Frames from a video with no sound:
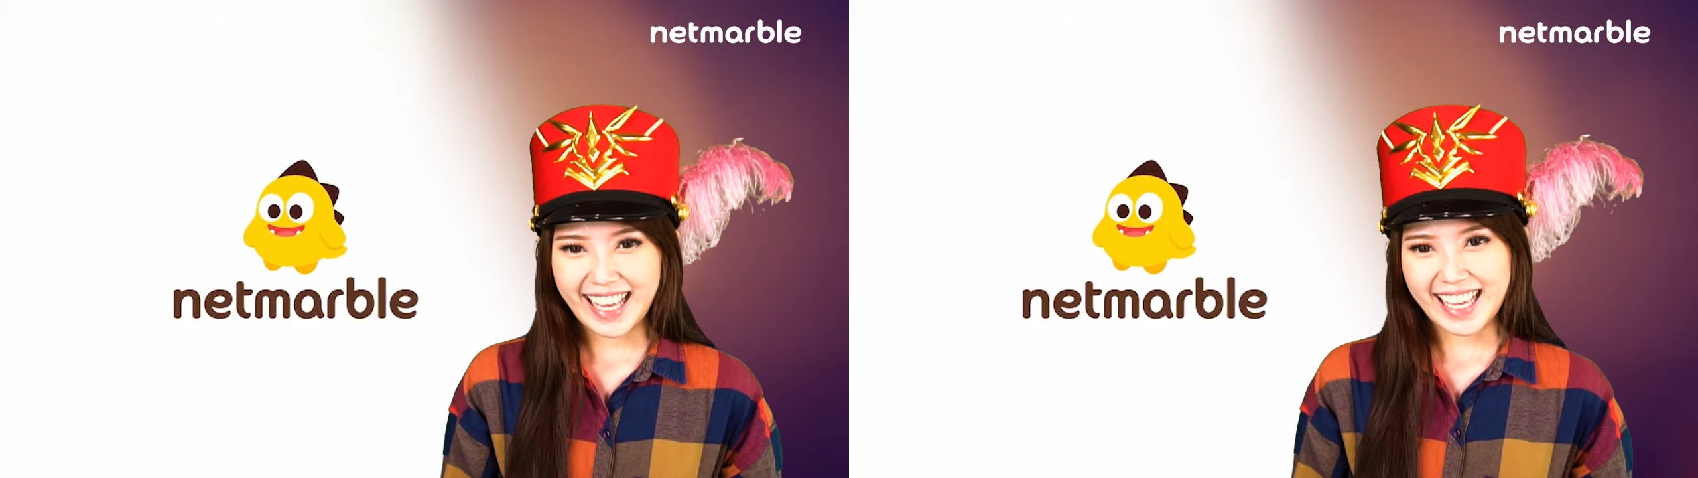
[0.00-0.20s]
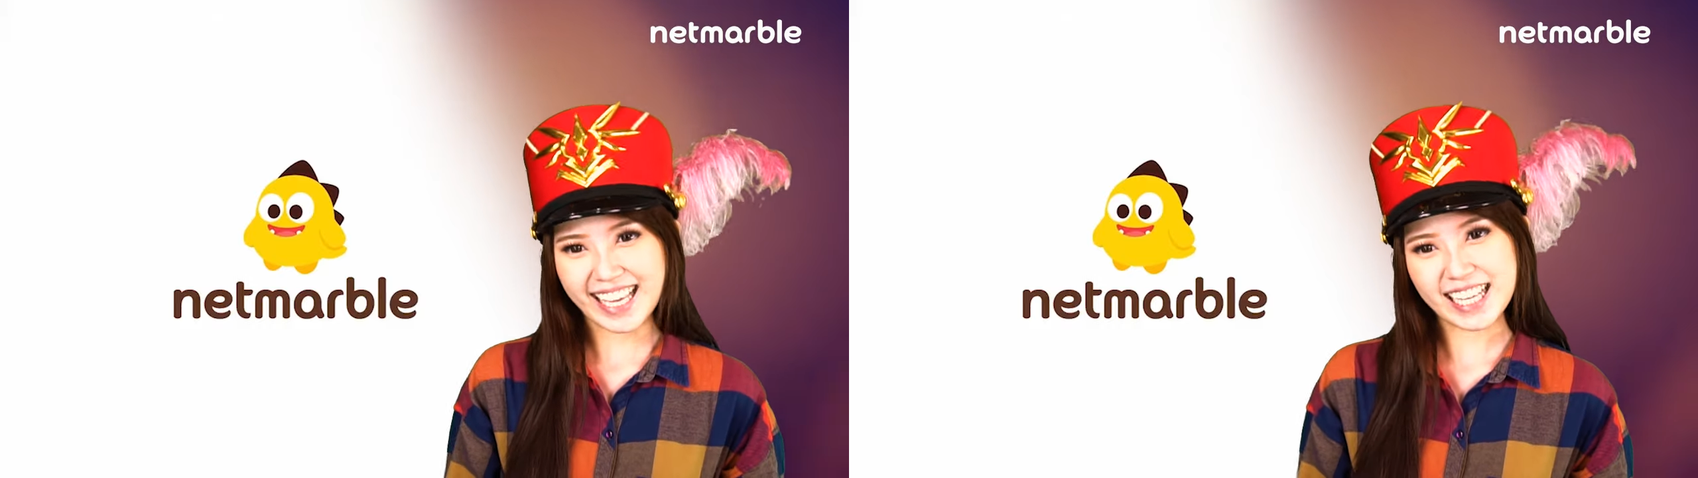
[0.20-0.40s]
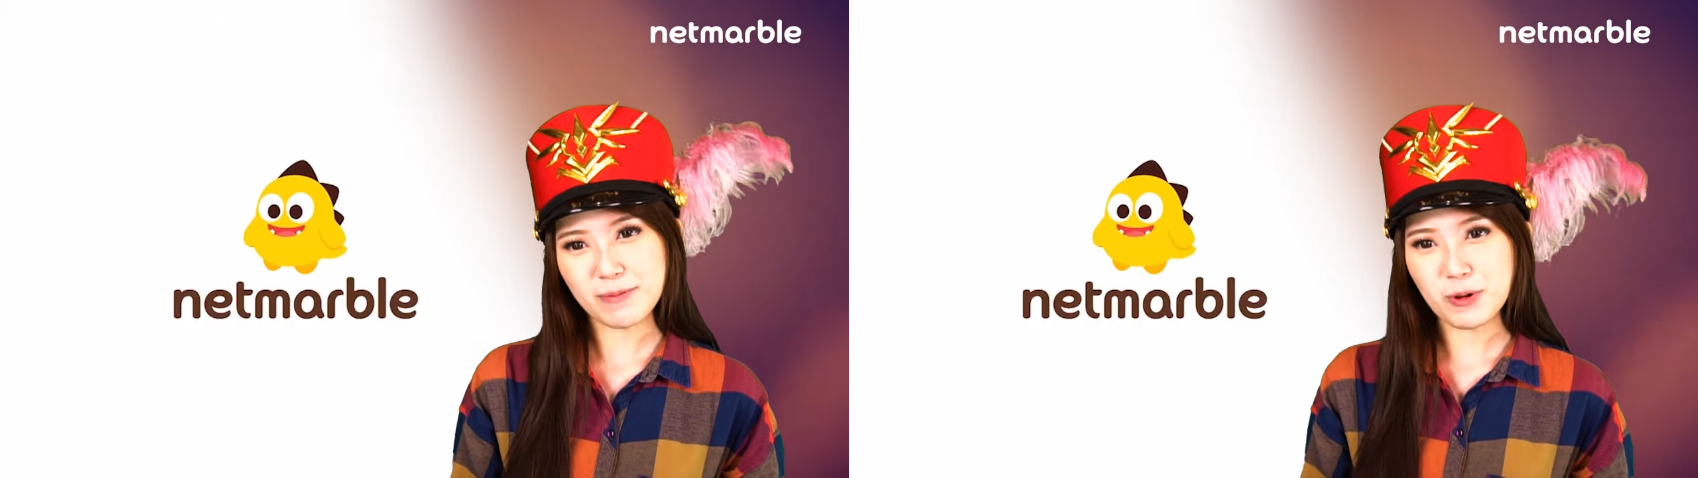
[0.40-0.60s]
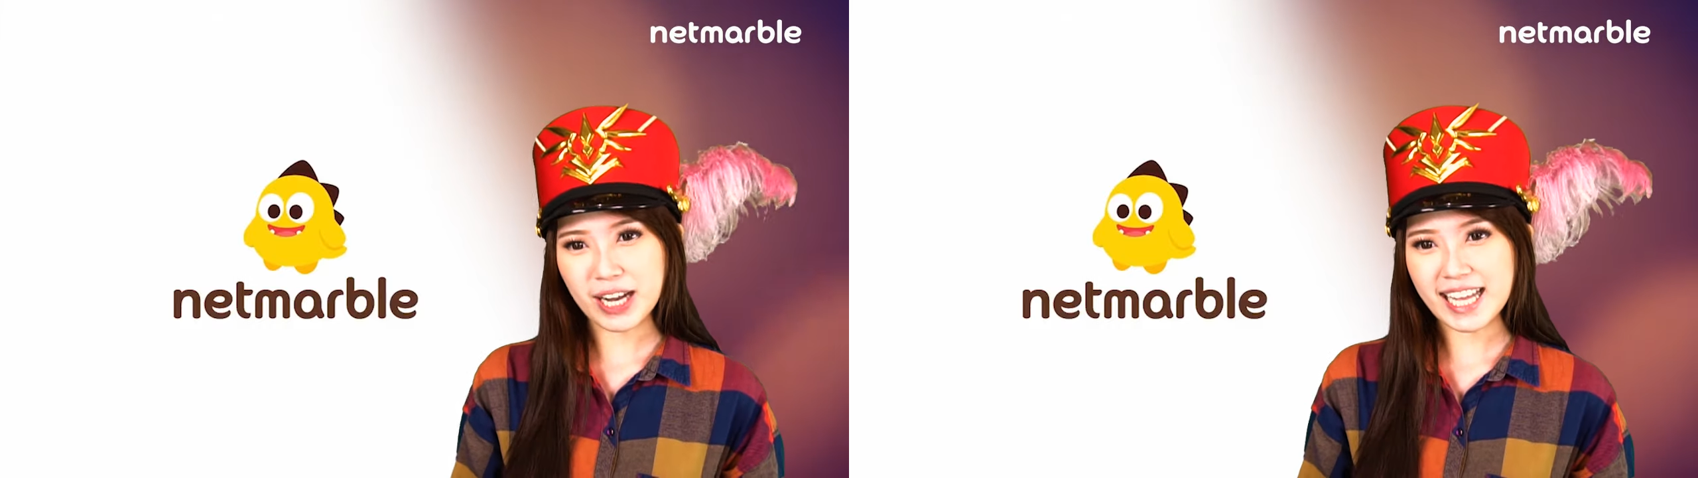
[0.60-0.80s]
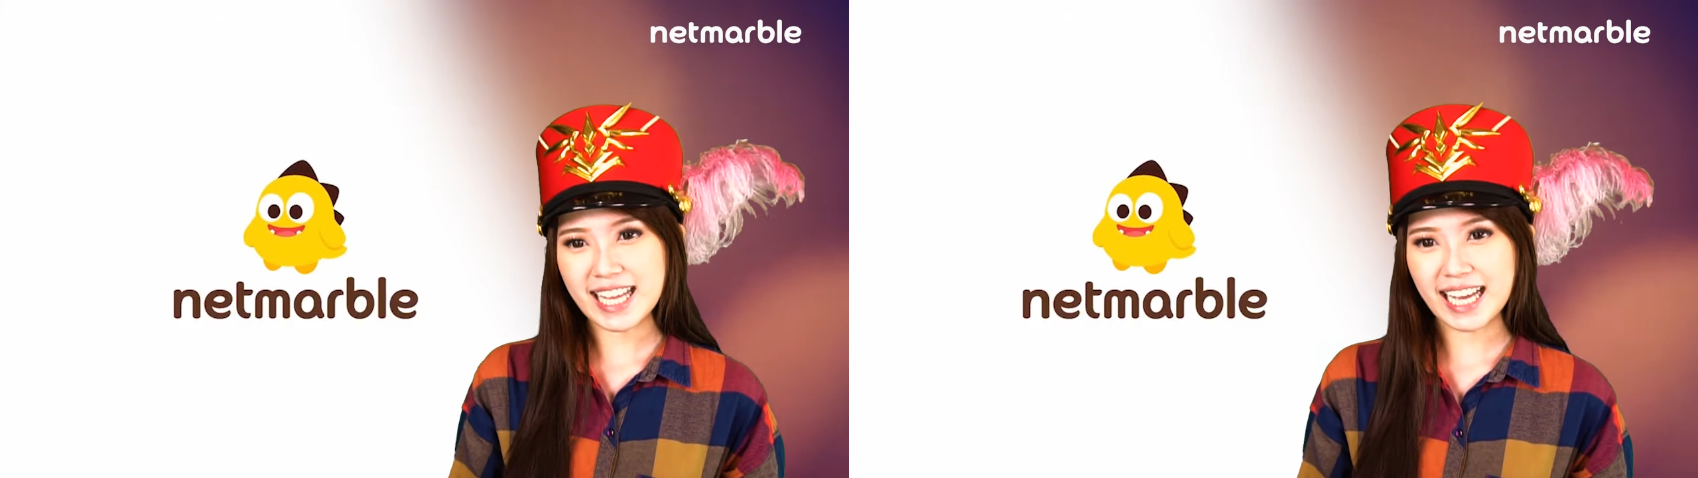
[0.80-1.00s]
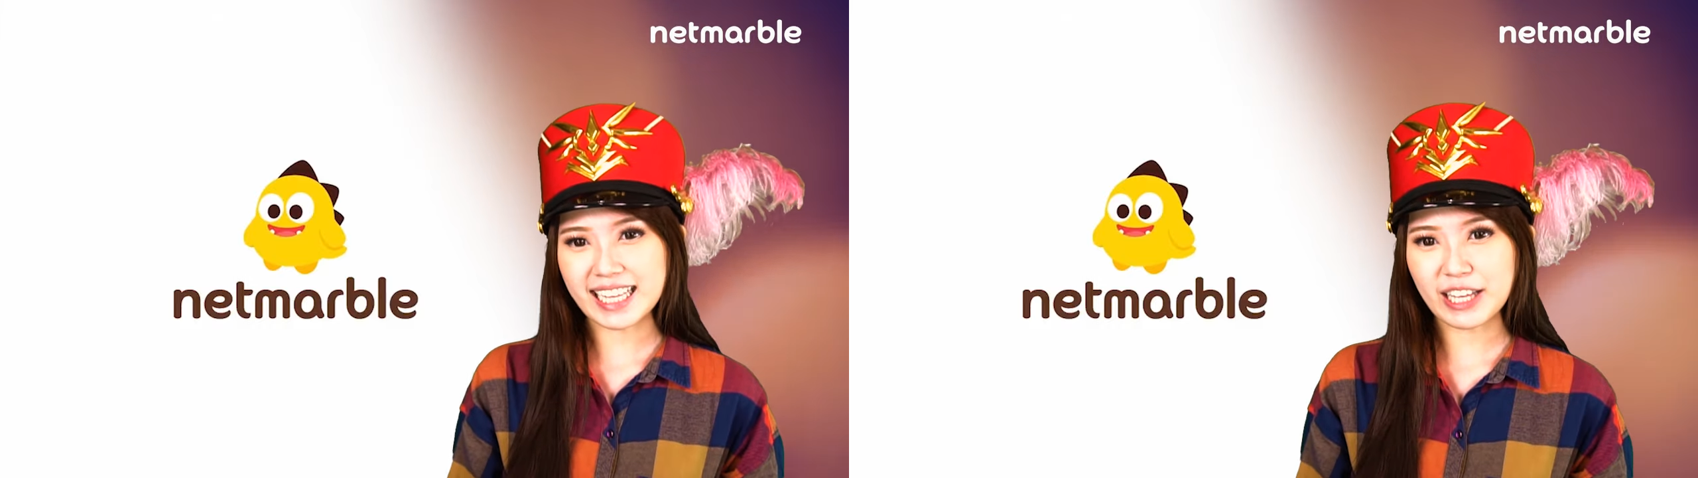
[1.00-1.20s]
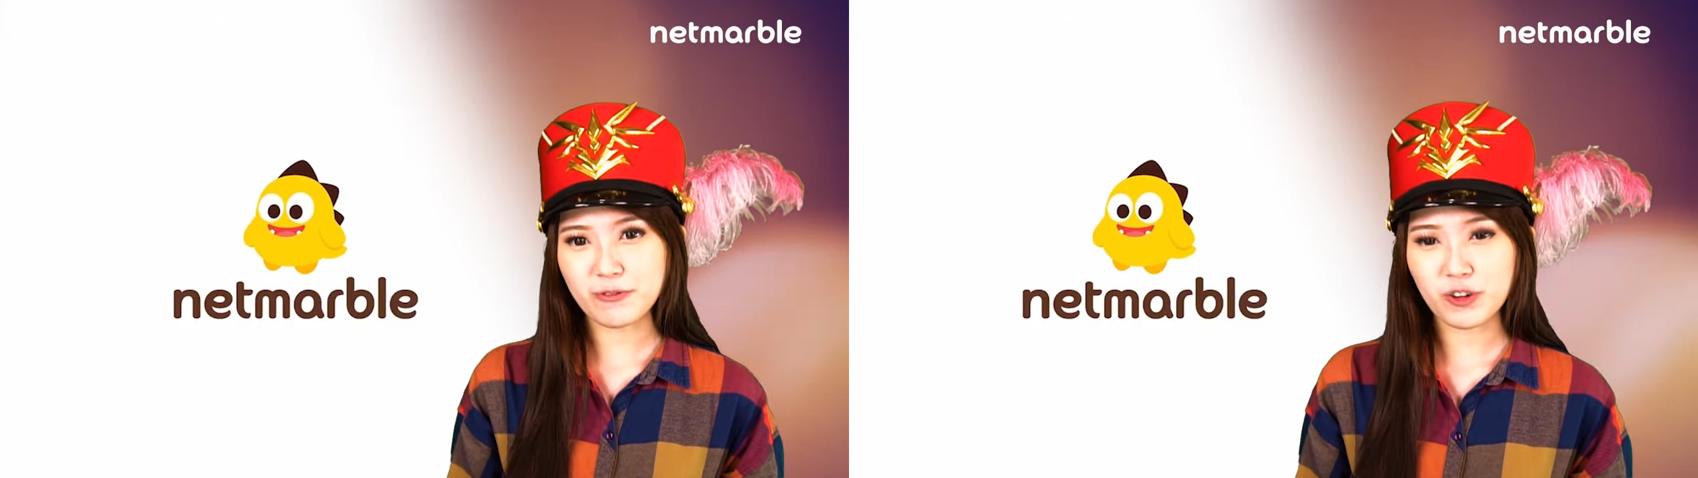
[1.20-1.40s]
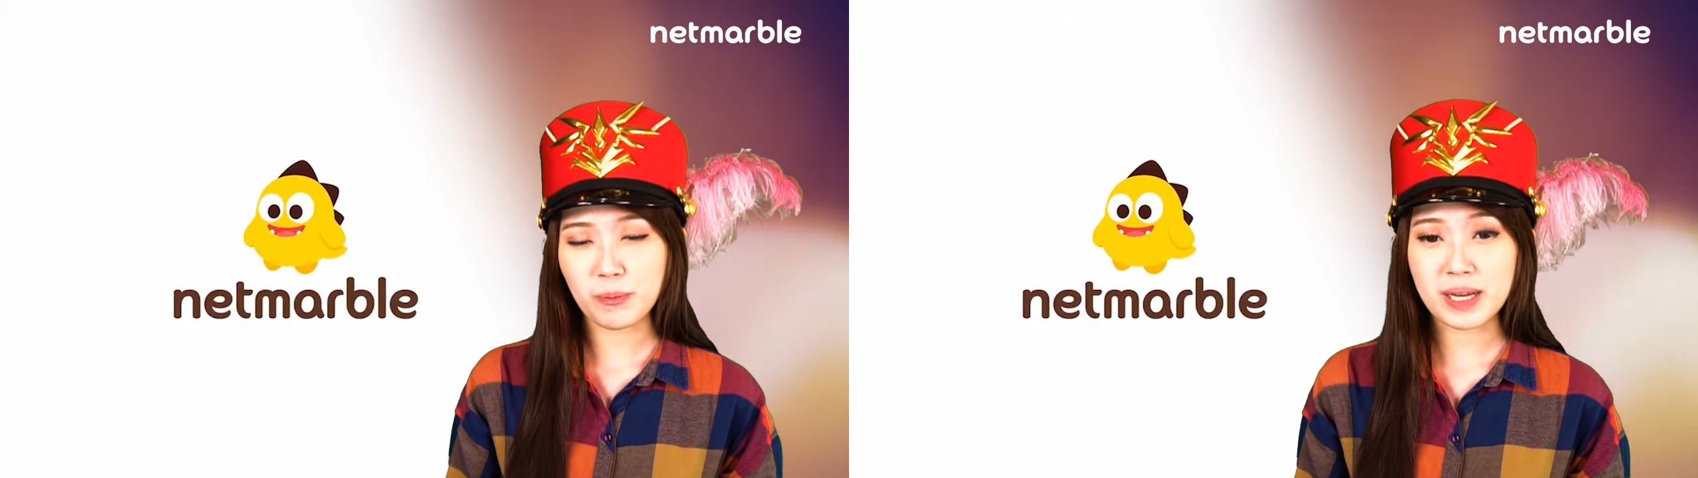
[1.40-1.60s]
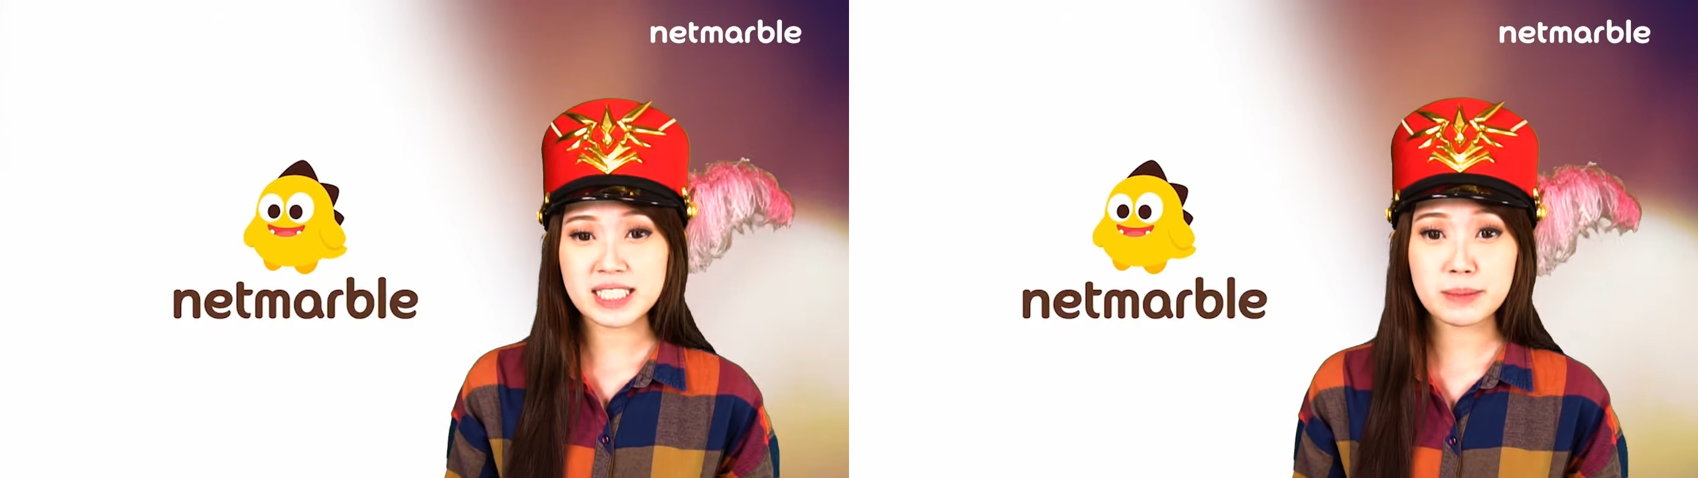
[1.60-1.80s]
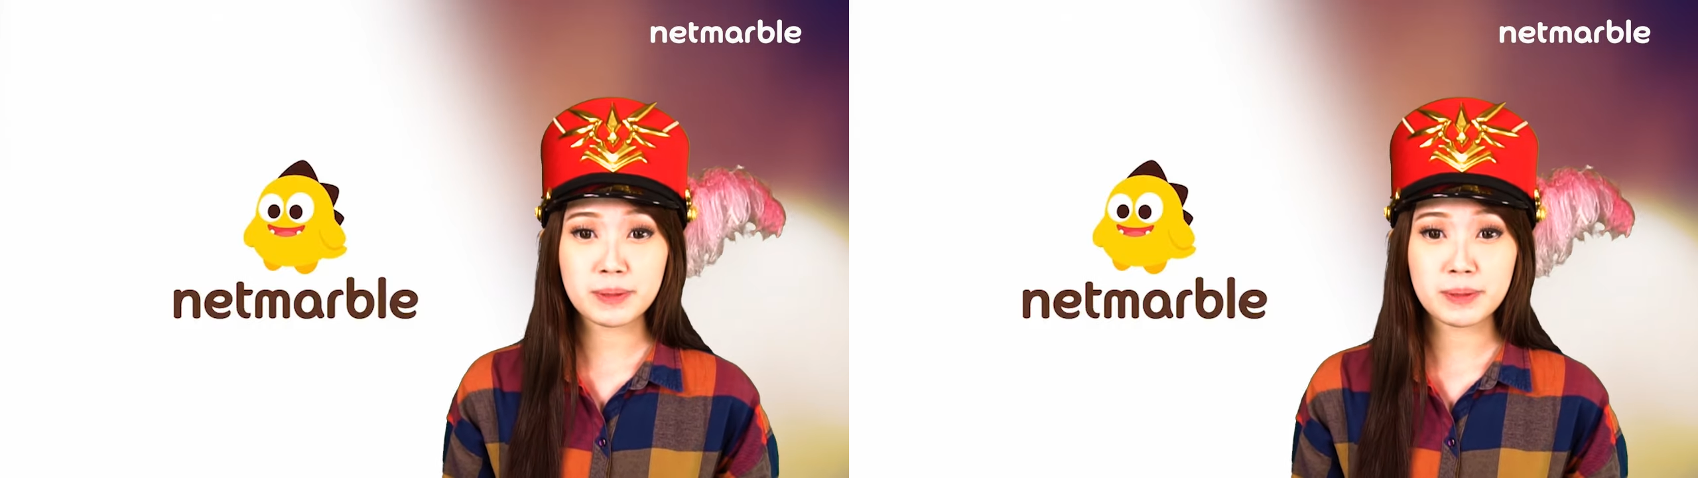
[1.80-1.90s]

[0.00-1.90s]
Kita buka dengan informasi